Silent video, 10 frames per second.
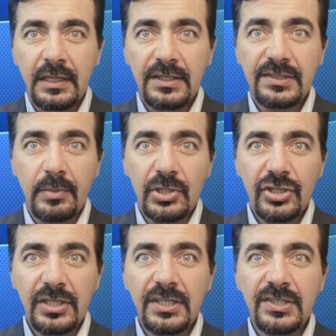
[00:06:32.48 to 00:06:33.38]

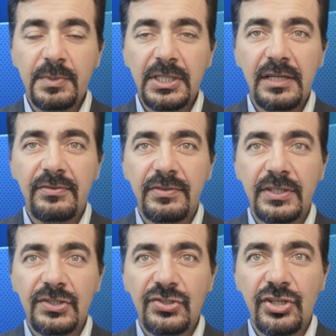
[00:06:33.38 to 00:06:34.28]
Изображение изменили в
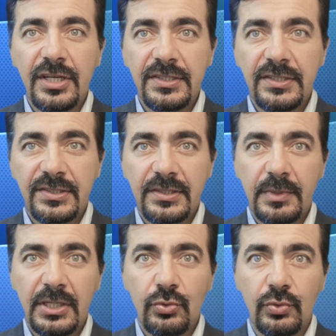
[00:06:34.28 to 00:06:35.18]
2011
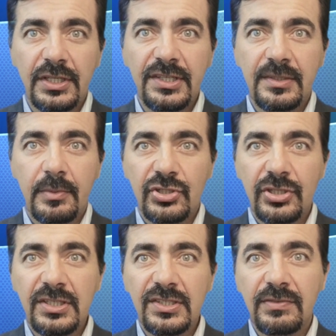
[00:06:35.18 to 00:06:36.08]
году на
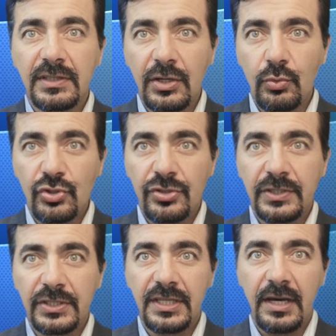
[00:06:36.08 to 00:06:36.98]
изображение
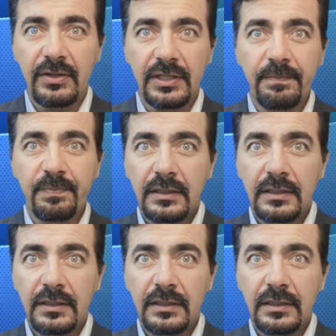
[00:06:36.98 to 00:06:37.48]
светлокожего дьявола,